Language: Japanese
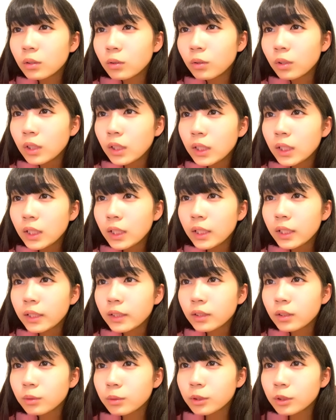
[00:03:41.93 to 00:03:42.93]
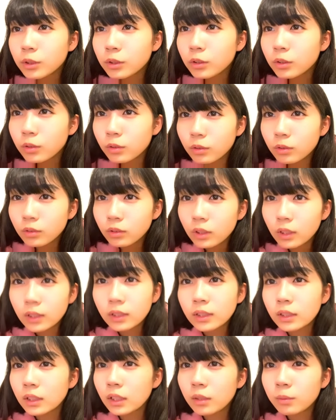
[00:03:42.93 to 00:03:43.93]
ゴリラが焼きそば作るのあ
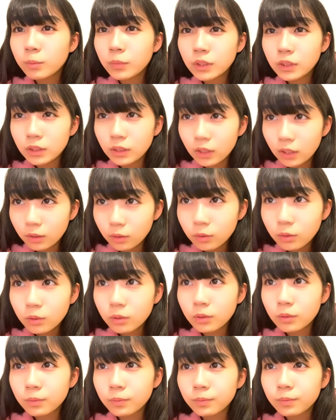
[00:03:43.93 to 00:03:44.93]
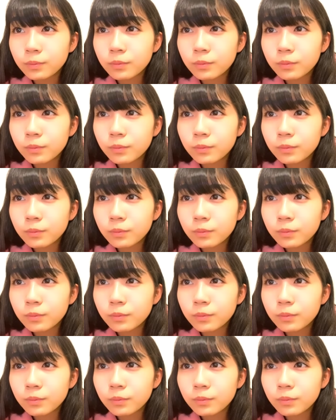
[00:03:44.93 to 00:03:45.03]
違いますけど